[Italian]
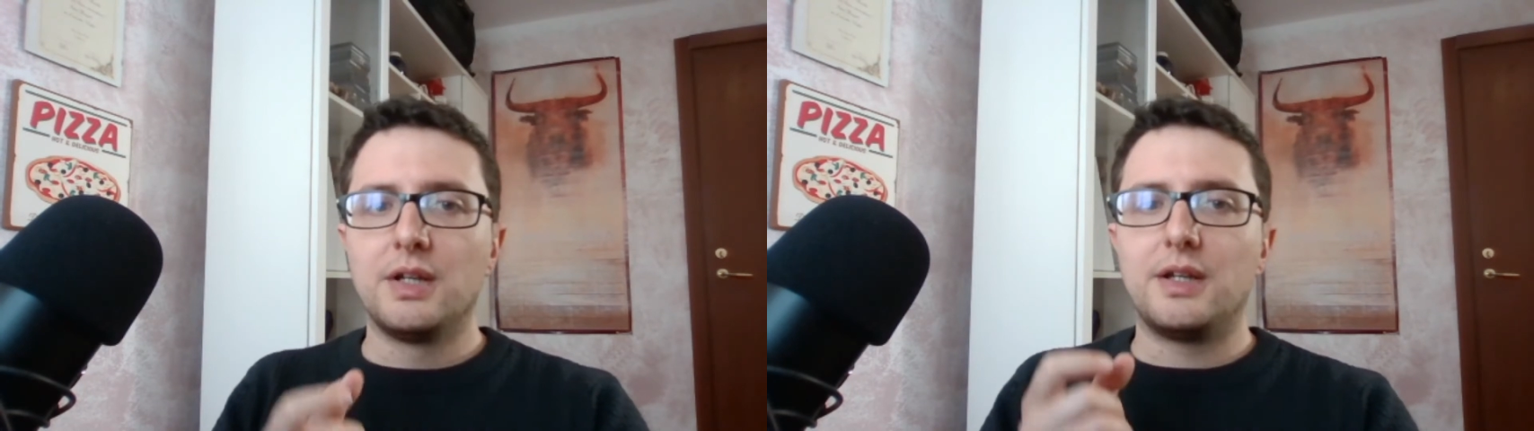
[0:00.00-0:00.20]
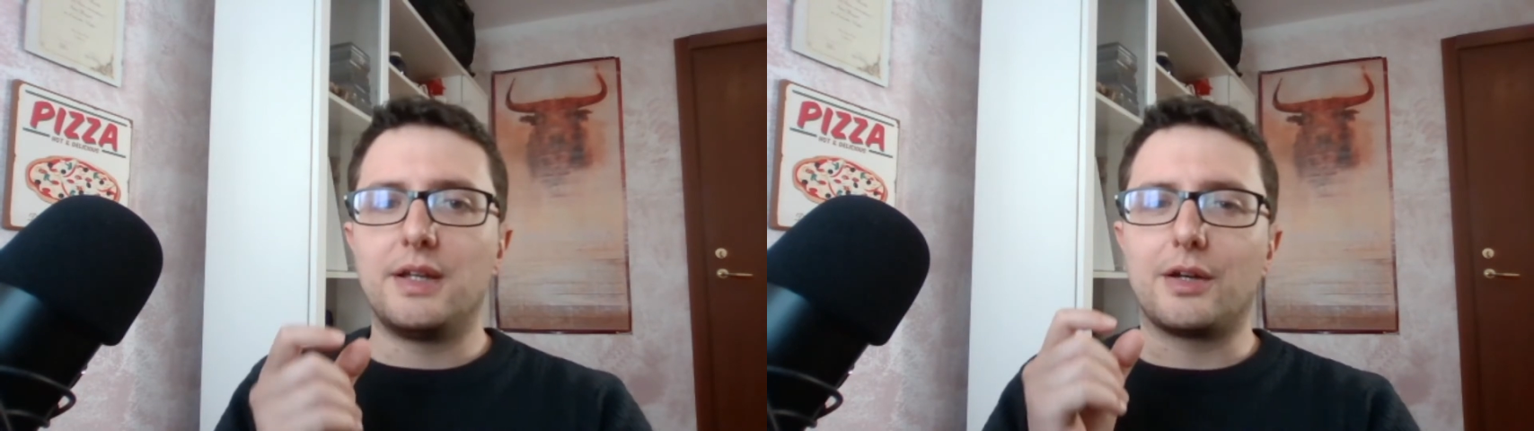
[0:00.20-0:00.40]

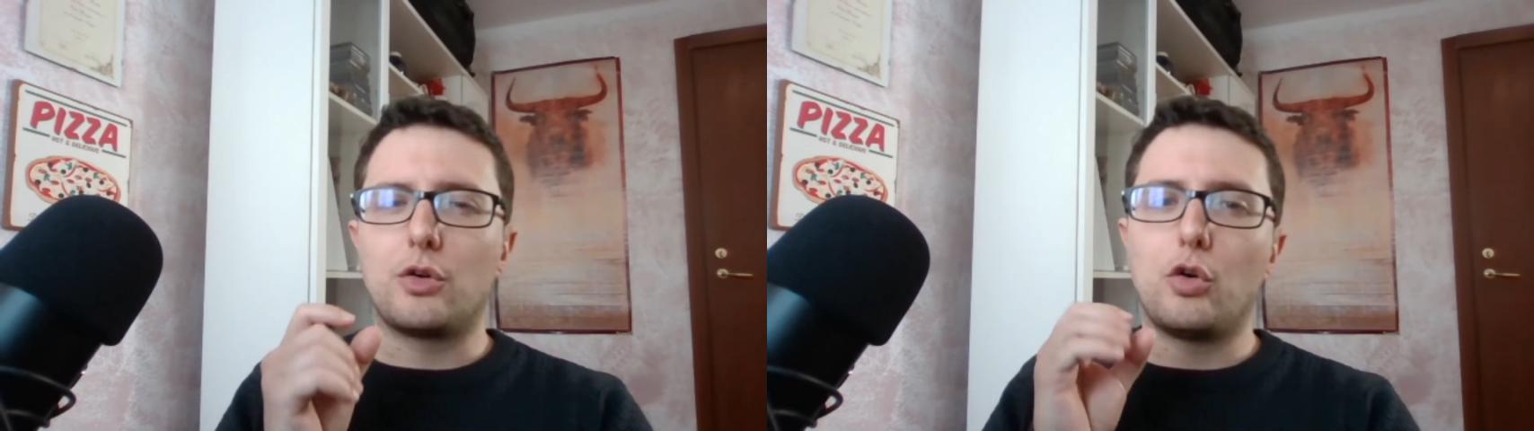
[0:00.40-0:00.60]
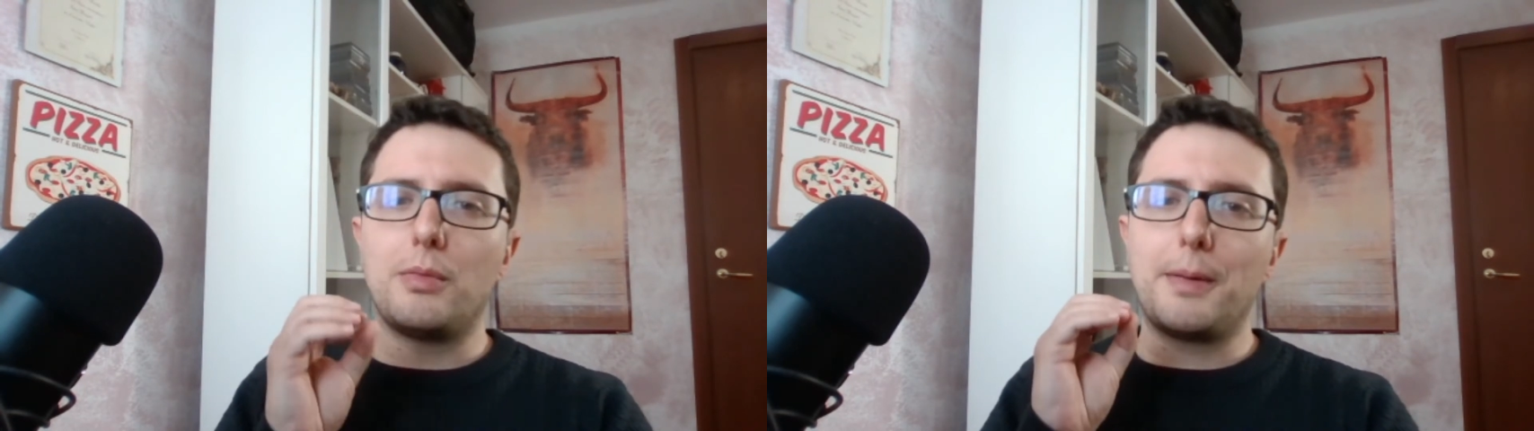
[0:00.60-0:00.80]
e
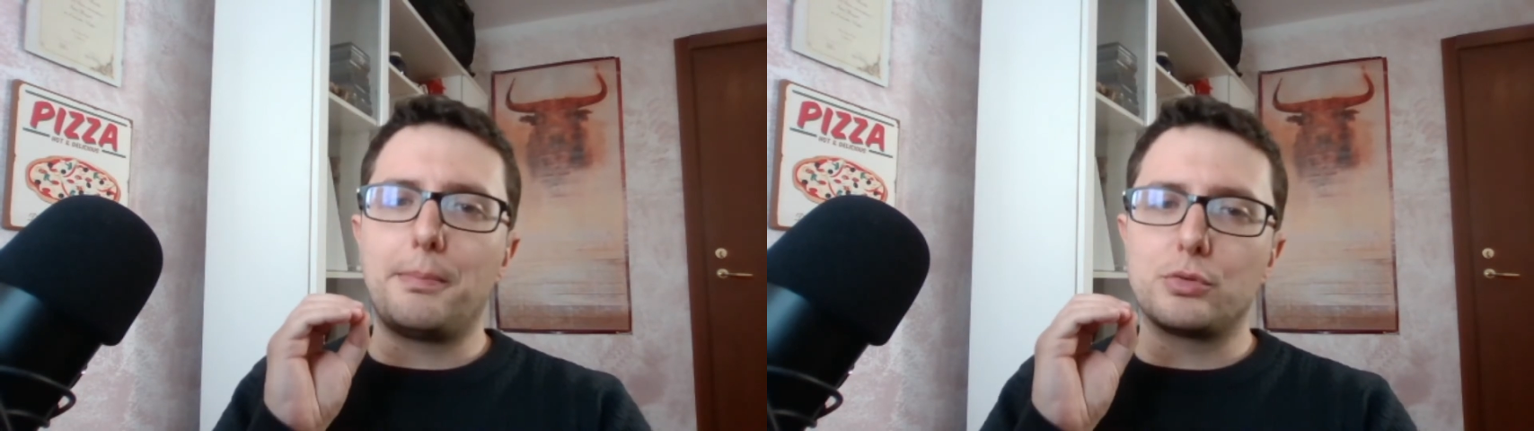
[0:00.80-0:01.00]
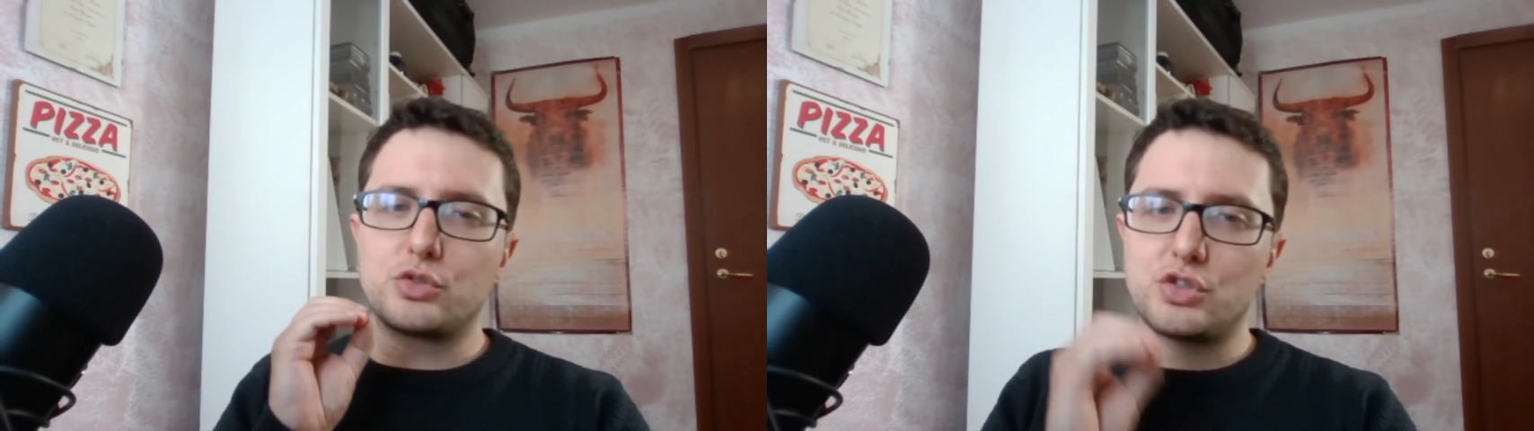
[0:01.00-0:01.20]
com'è
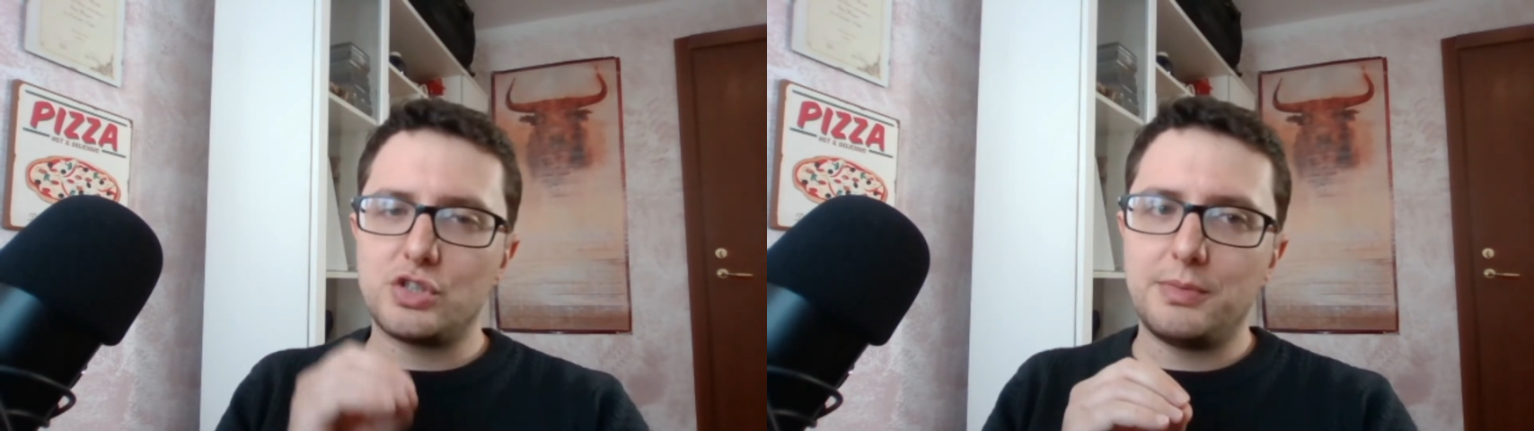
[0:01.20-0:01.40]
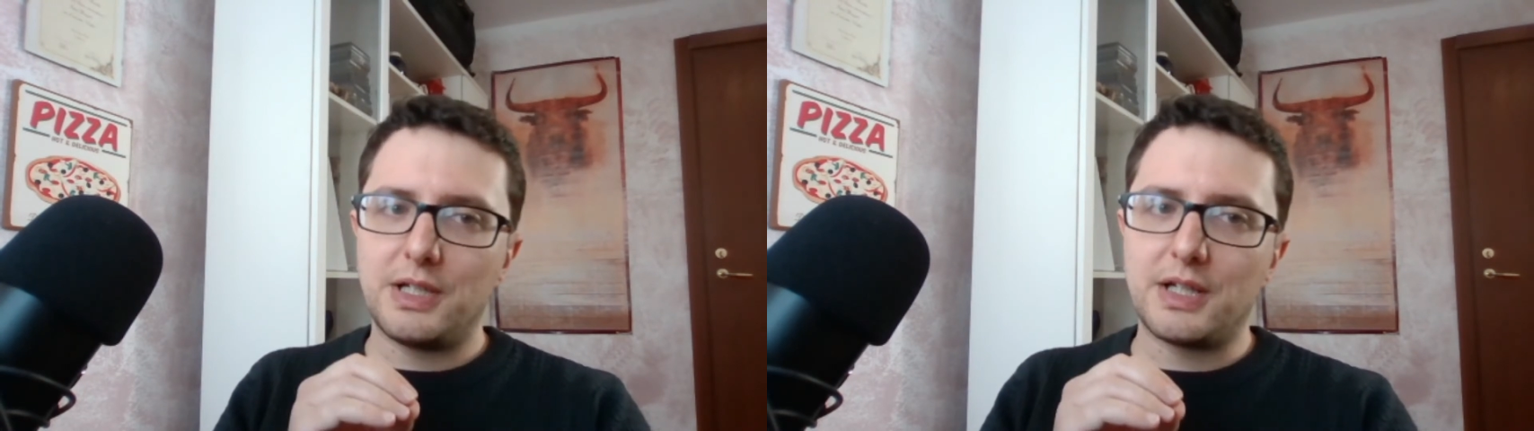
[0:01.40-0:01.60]

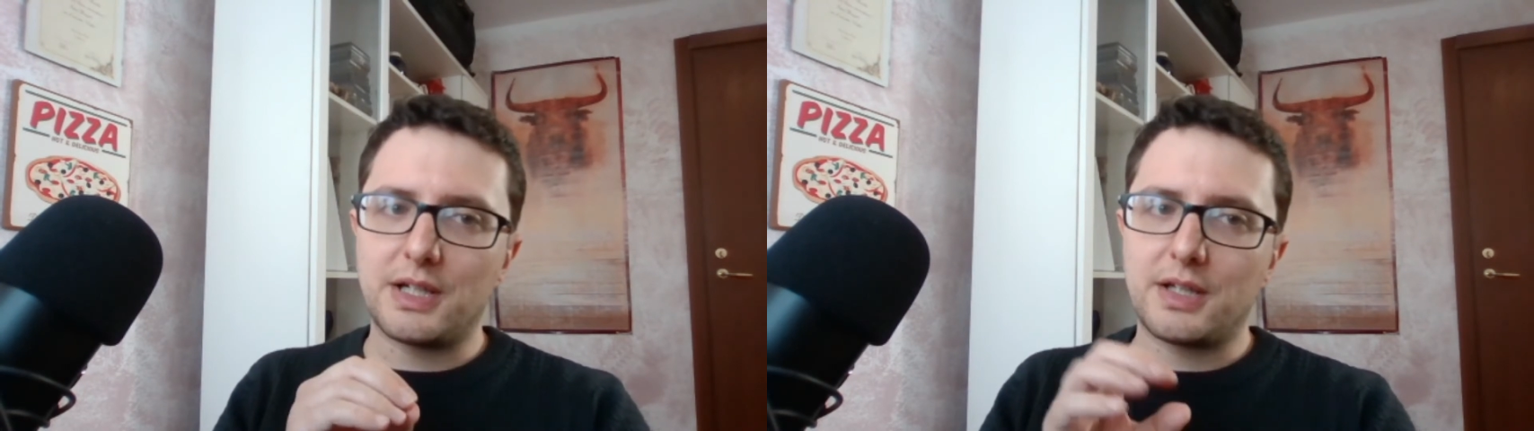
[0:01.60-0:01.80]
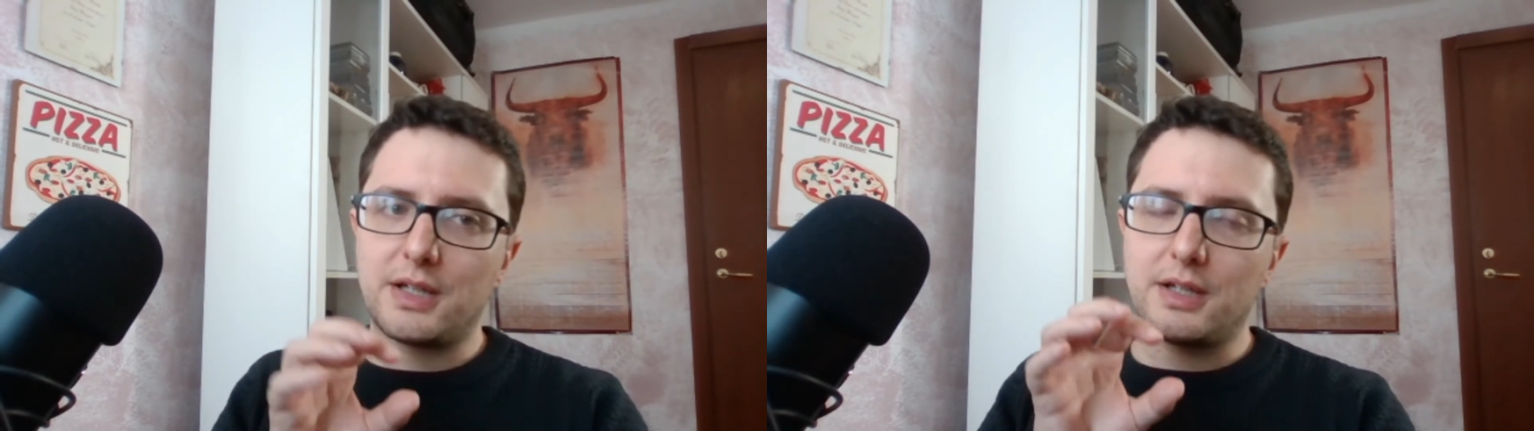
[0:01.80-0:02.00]

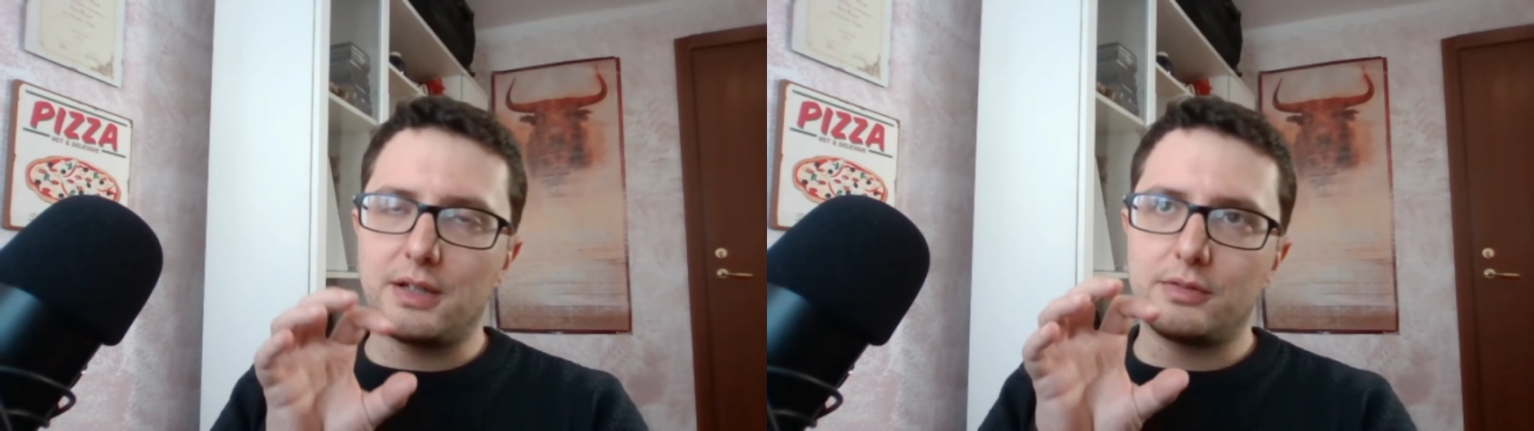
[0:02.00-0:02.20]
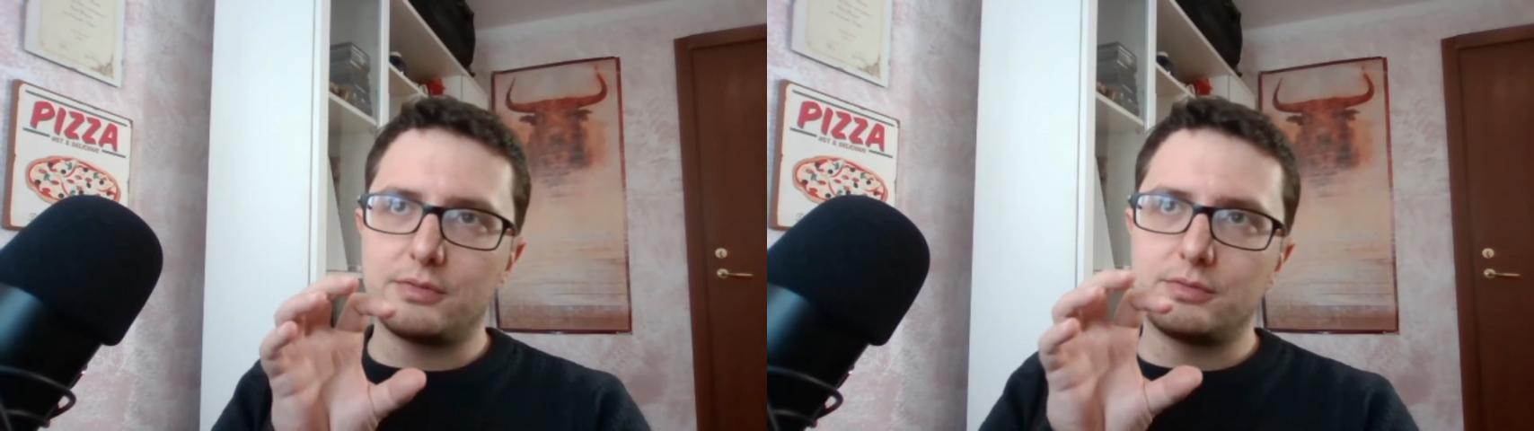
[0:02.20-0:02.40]
possibile
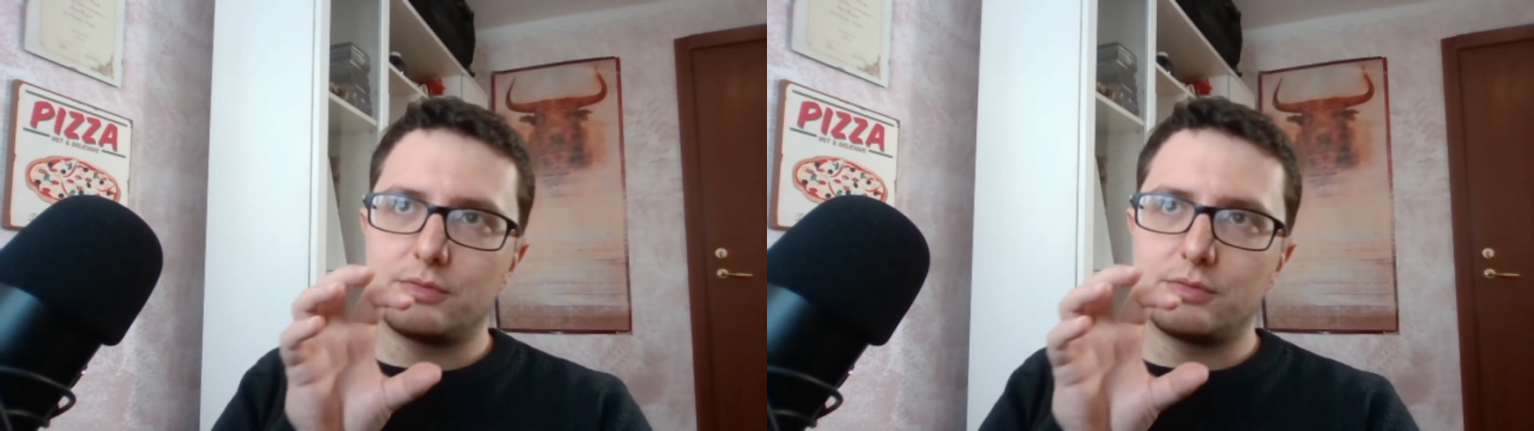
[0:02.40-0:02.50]
che